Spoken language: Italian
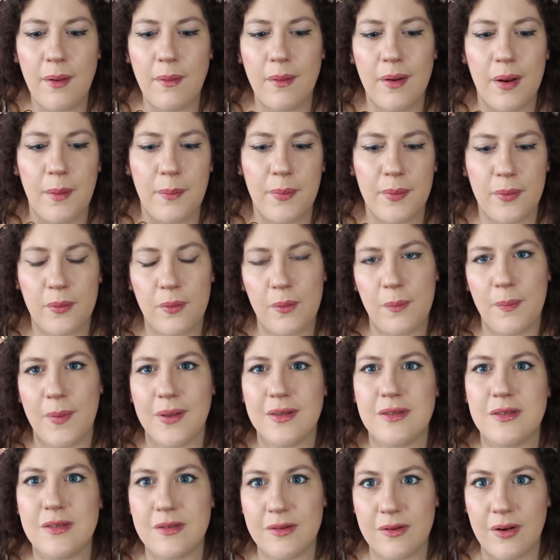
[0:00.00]
una
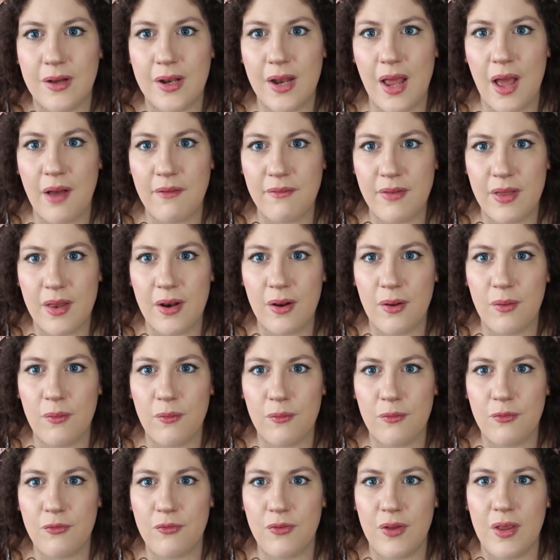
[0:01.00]
preoccupazione avere
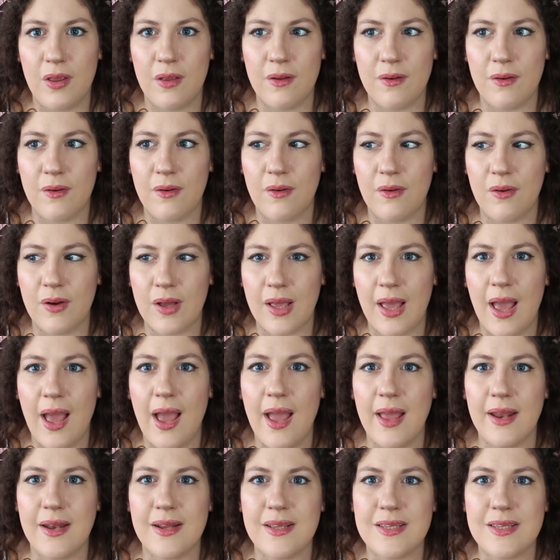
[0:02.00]
un figlio gay,